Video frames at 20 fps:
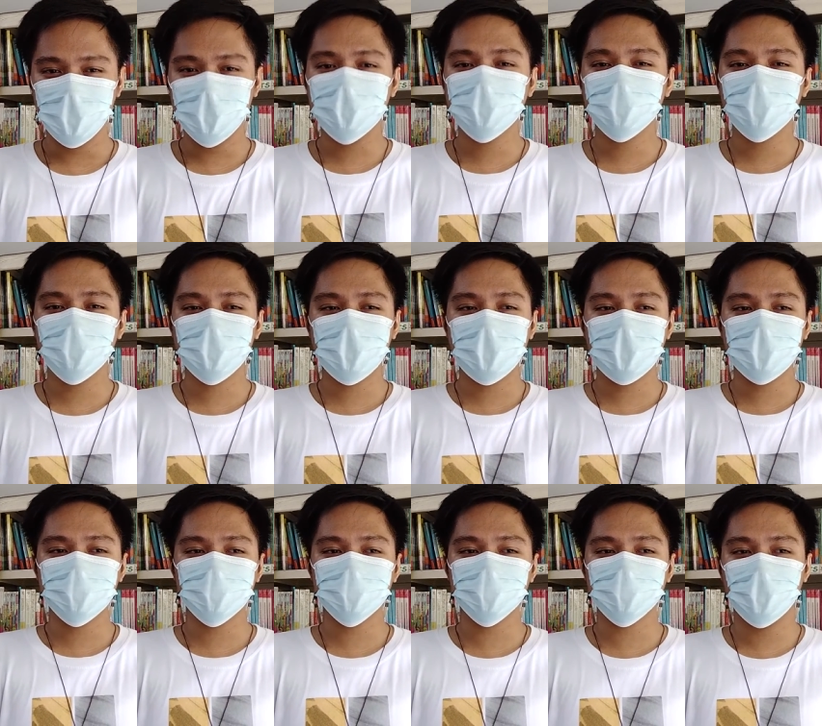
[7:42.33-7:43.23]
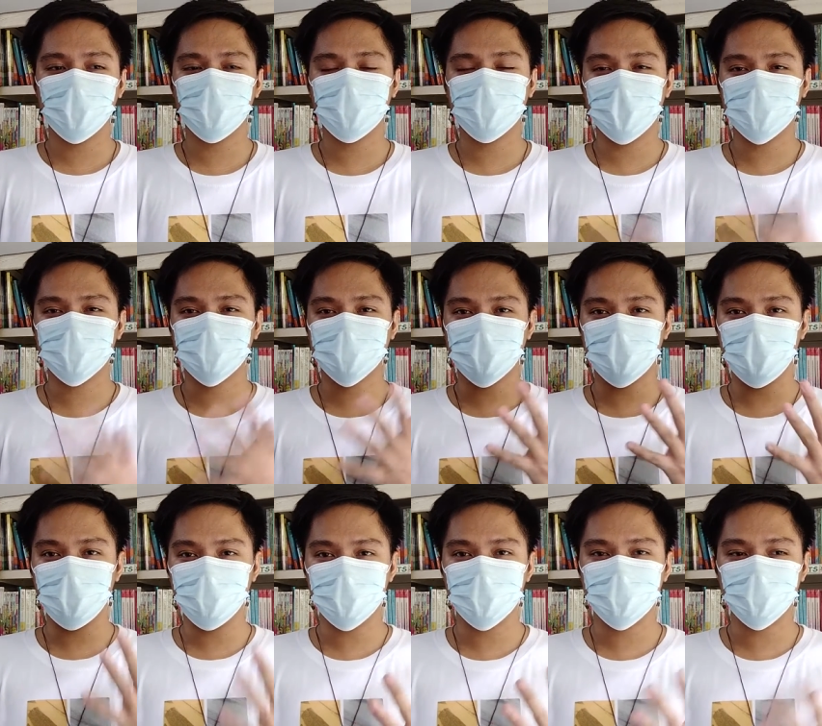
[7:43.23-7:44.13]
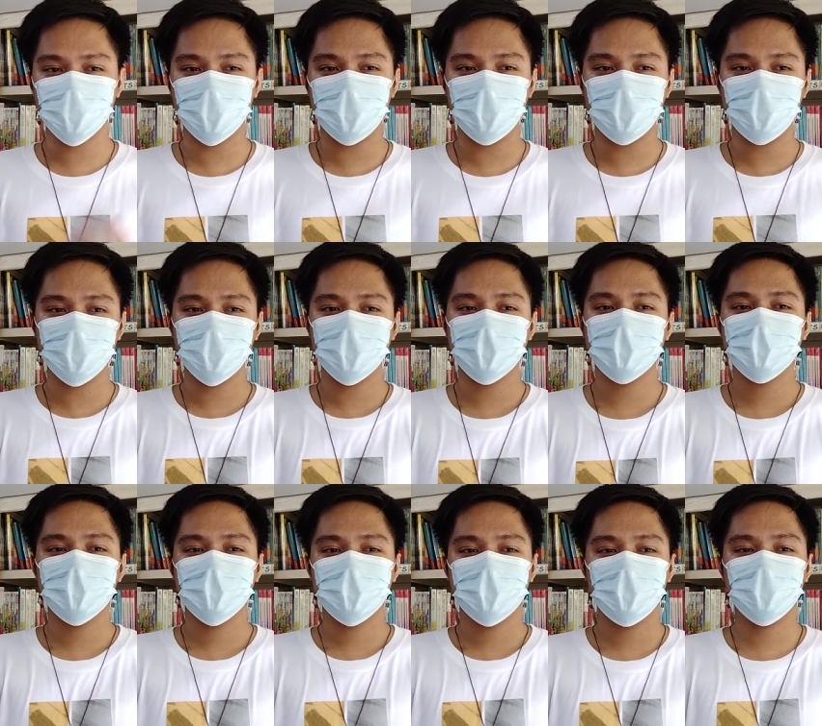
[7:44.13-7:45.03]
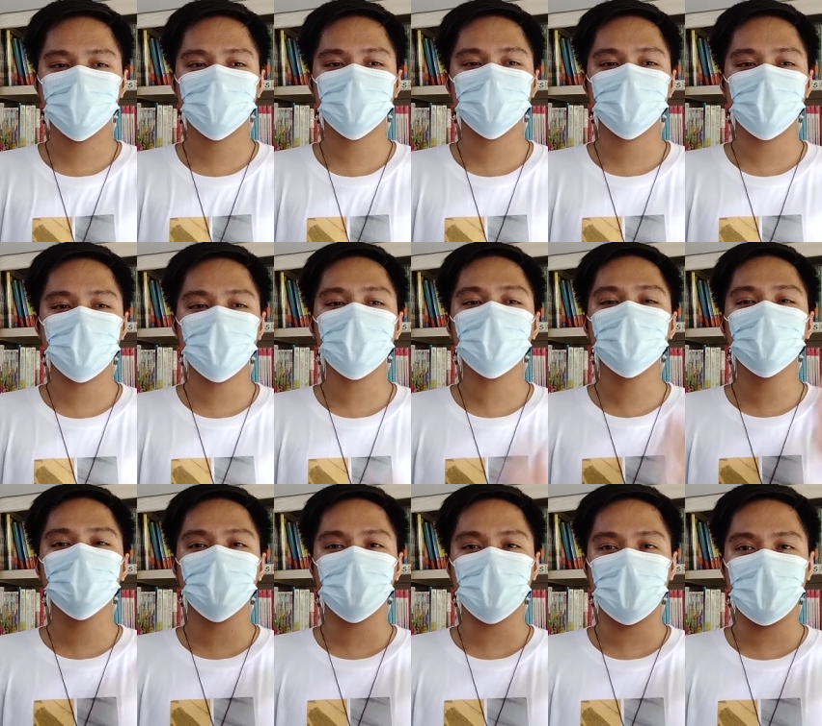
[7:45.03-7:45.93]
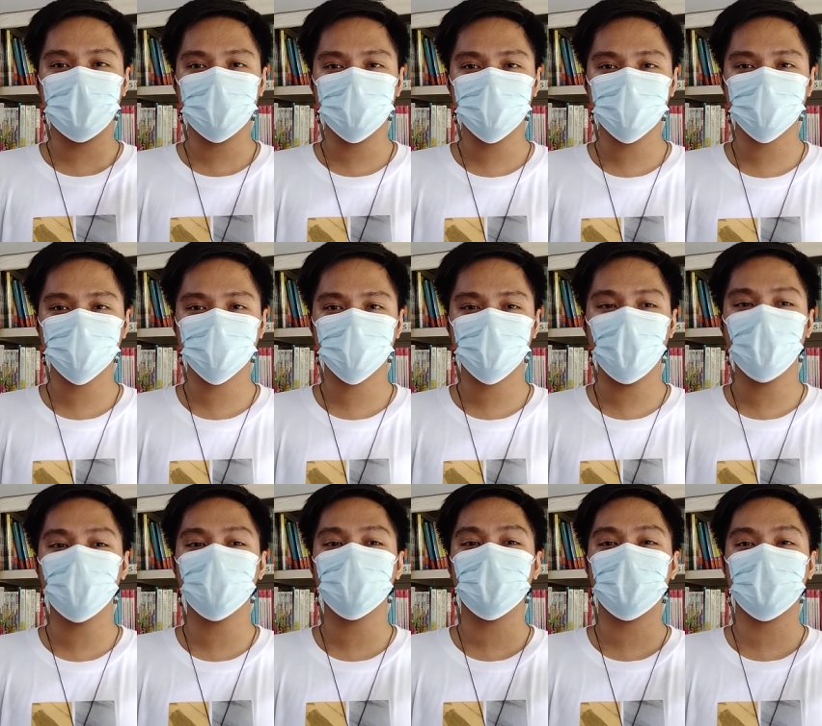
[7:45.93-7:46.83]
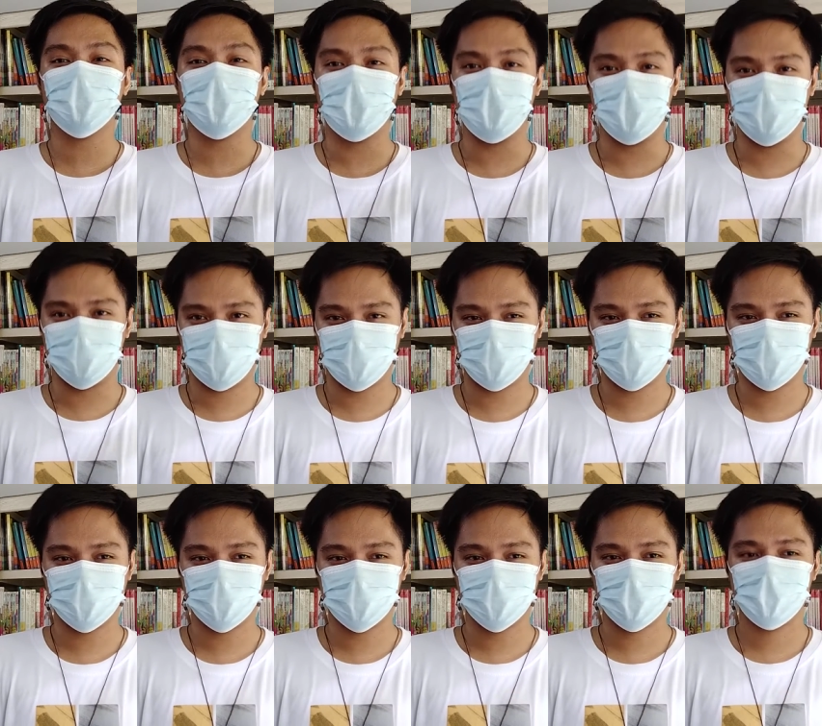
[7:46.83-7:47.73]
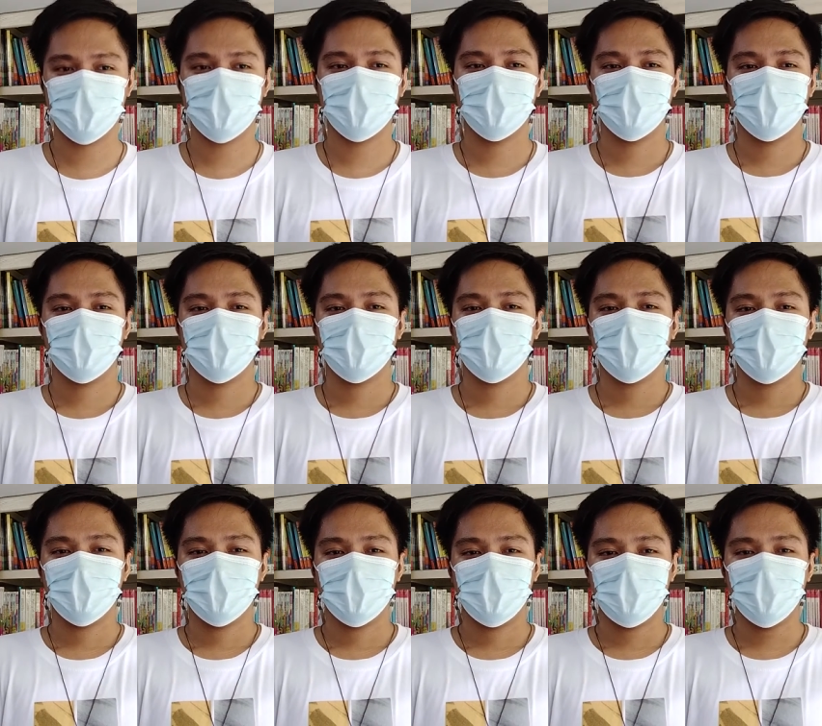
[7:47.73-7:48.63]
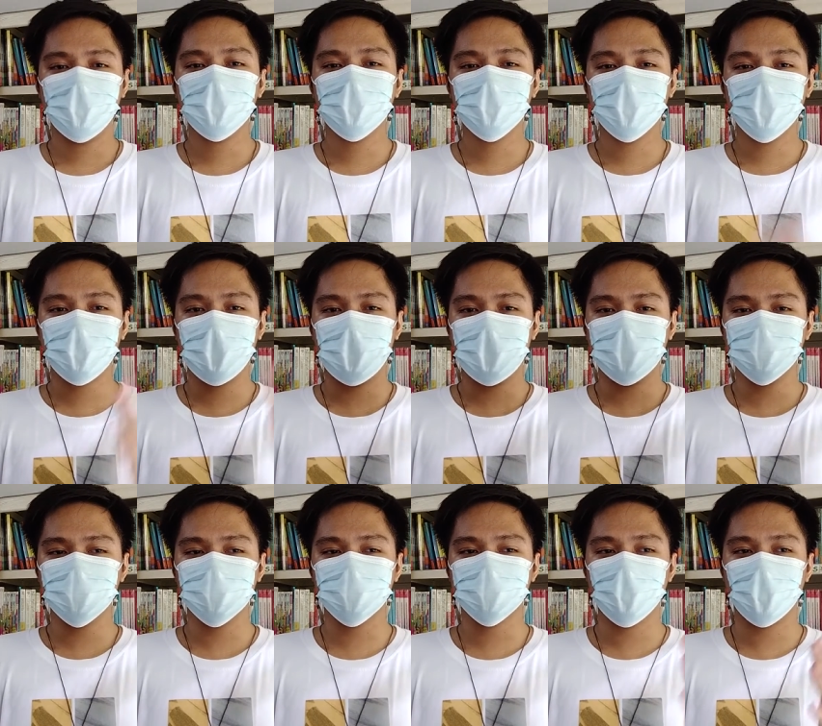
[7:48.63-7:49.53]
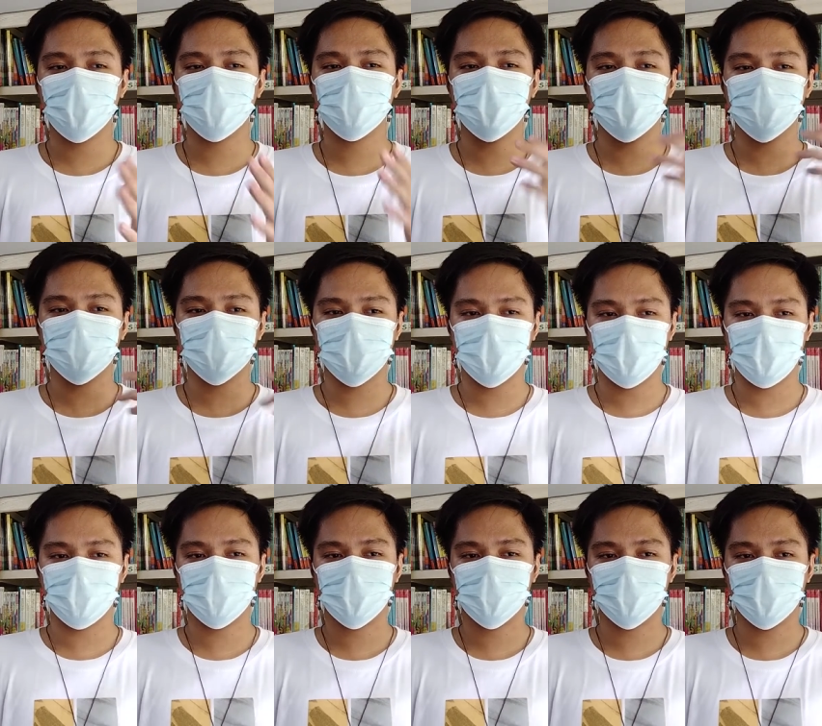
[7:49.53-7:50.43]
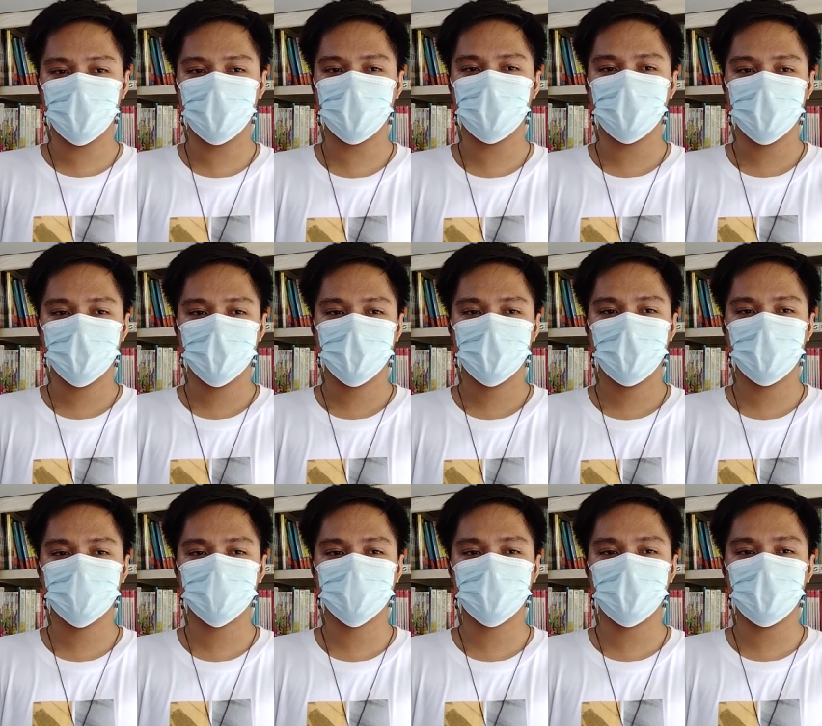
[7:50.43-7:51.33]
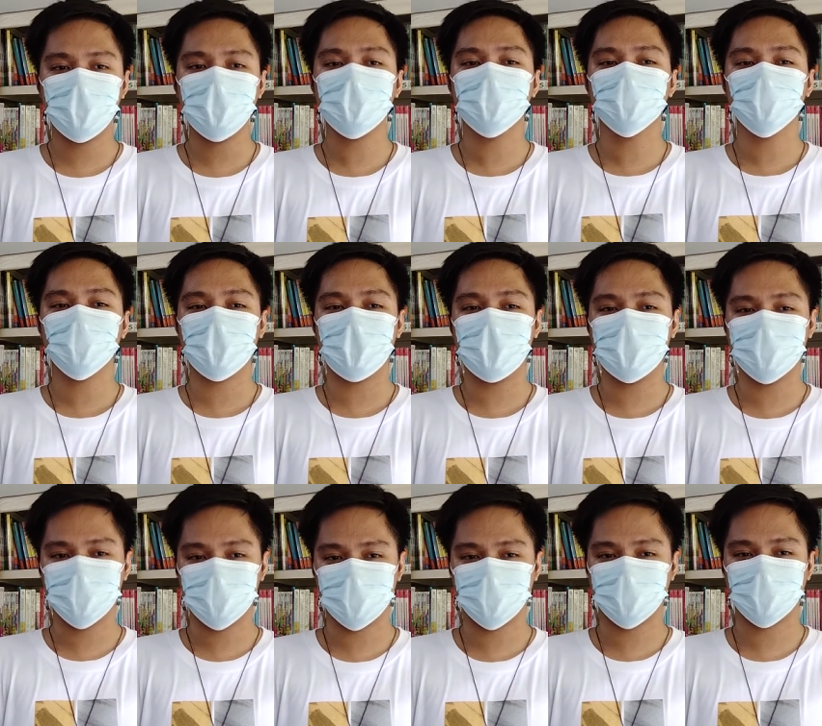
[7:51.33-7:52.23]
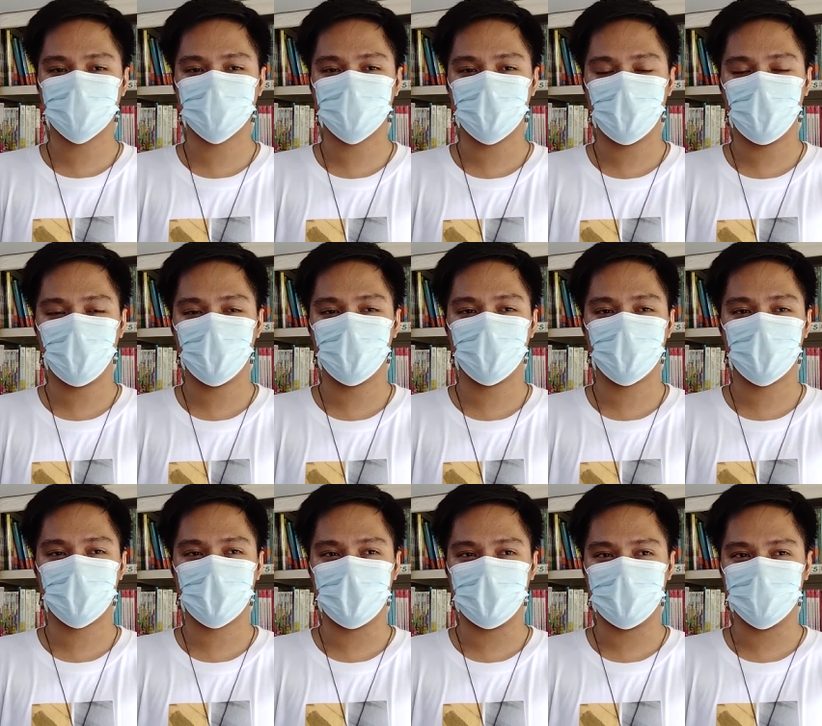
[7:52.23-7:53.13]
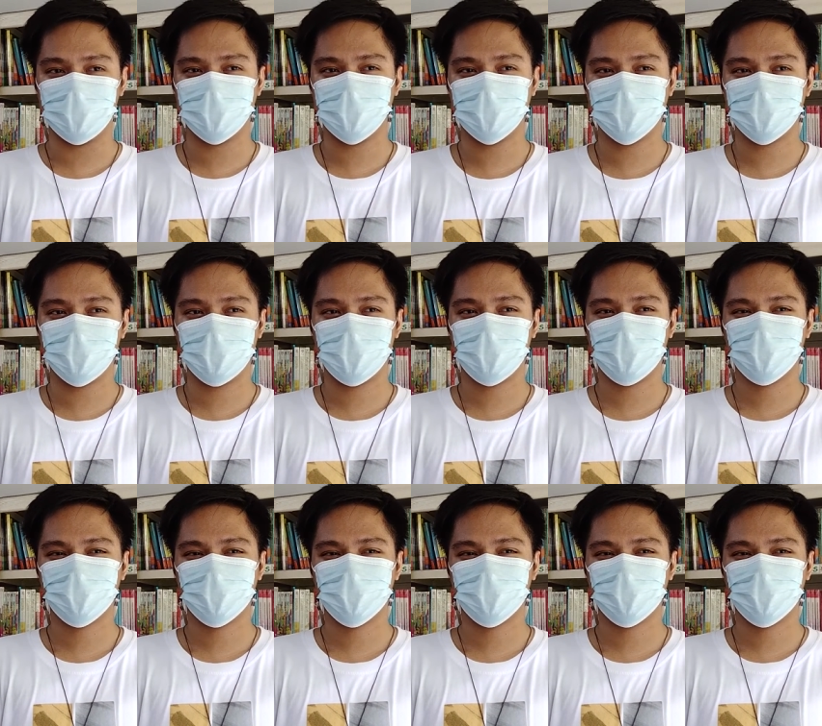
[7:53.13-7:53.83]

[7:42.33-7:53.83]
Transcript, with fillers: ignorance of the scripture is ignorance of Christ. Ignorance of the scripture is ignorance of Christ.